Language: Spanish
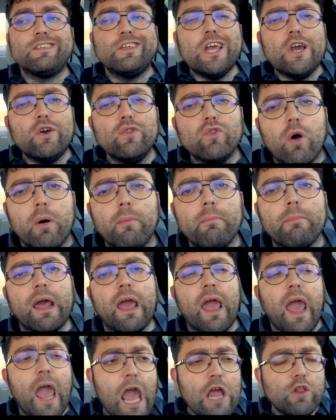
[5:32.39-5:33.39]
Si un
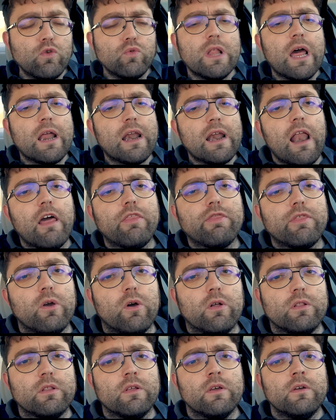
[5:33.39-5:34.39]
hombre en una
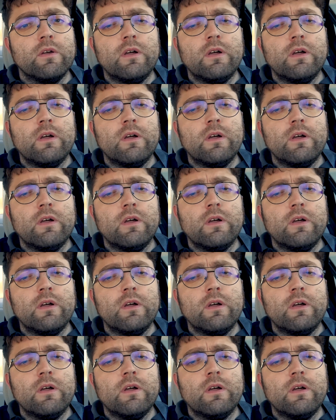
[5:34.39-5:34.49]
relación